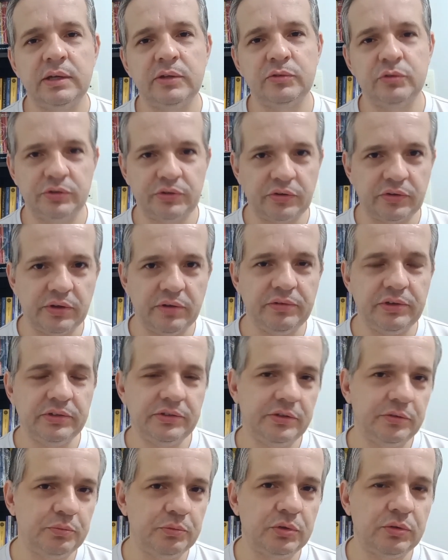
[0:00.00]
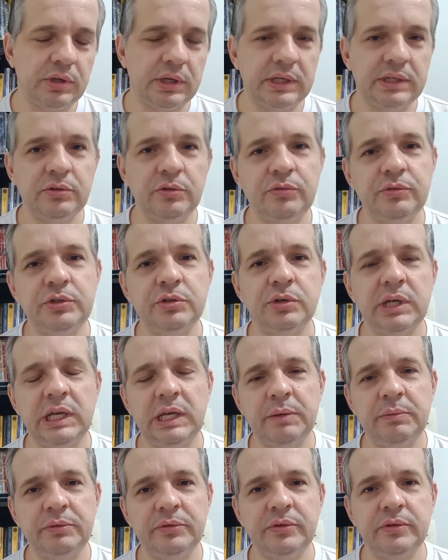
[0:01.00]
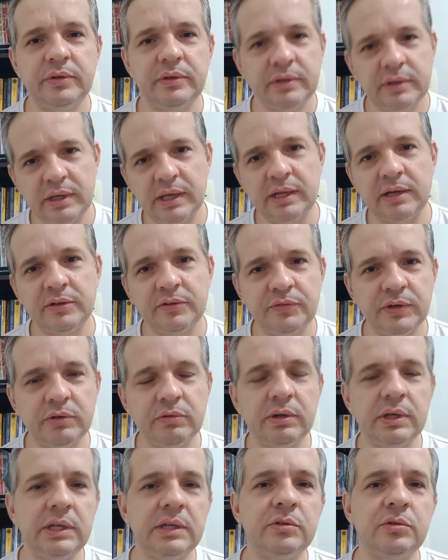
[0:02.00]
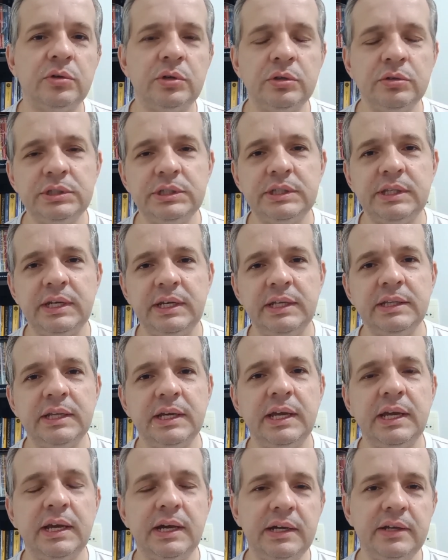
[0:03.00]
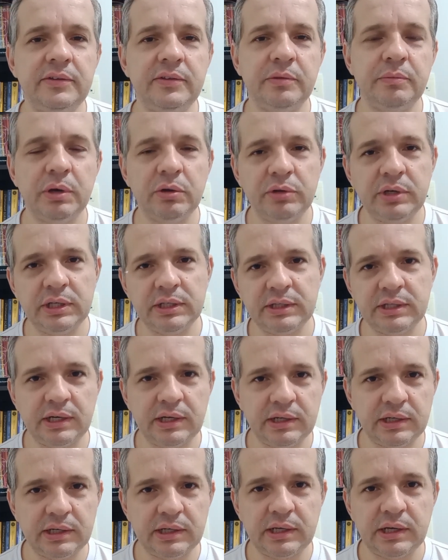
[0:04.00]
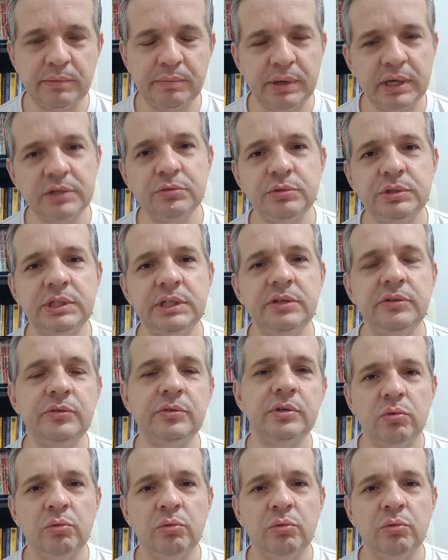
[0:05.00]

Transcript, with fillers: As nossas revistas, muito além dos videogames, elas ficam ali em torno de 30 reais, a maioria está abaixo disso.